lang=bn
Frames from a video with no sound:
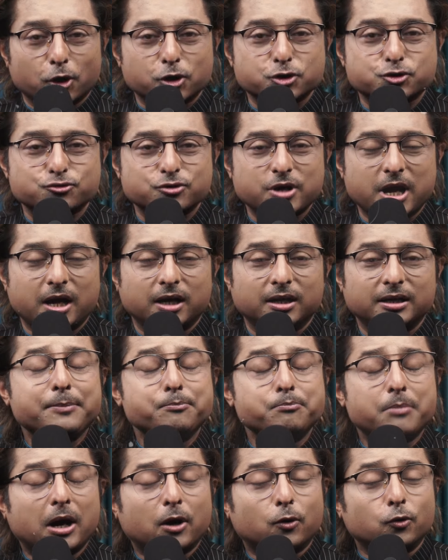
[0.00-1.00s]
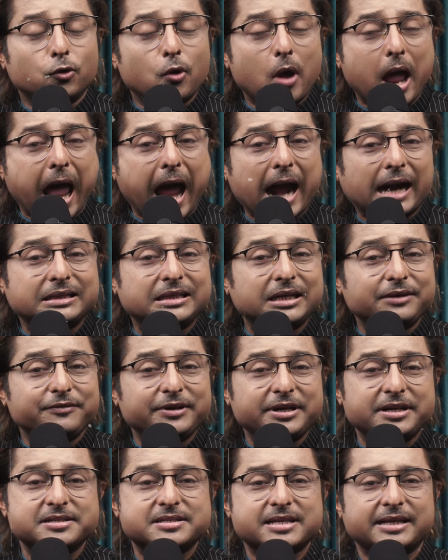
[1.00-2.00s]
পড়াশোনা কিংবা কোনো
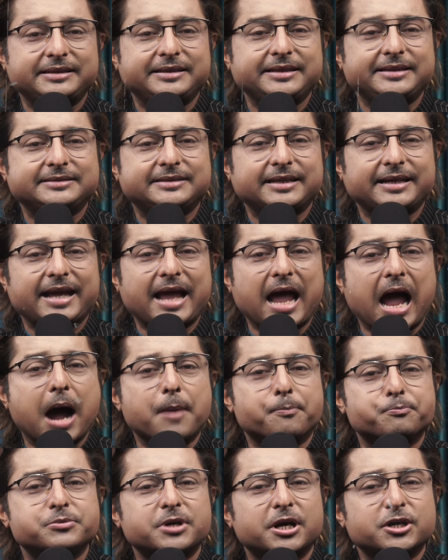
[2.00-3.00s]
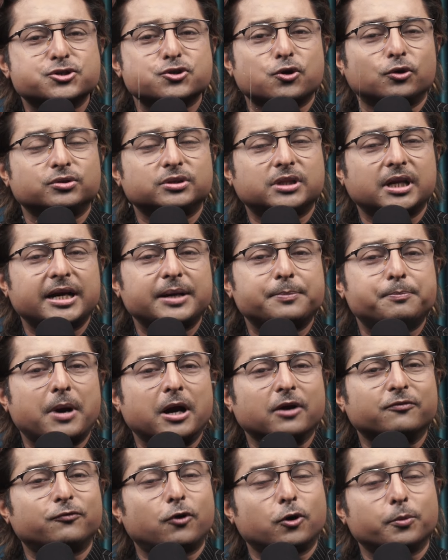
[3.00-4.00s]
অ্যাক্টিভিটিসের দিক থেকে আপনার সন্তানের
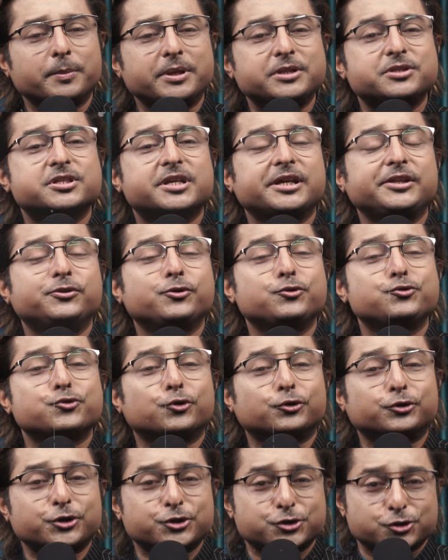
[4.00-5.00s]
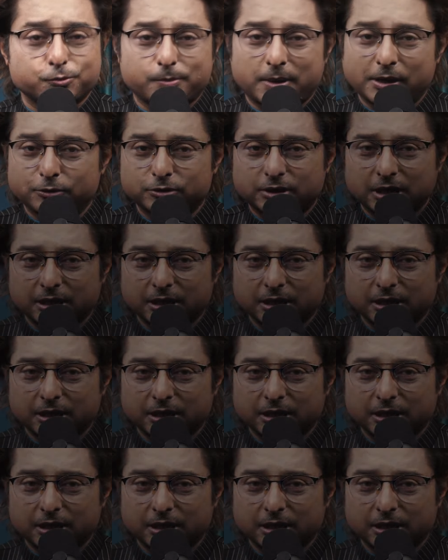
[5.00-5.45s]
পারফরমেন্স পারফরমেন্স কিন্তু যথেষ্ট ভালো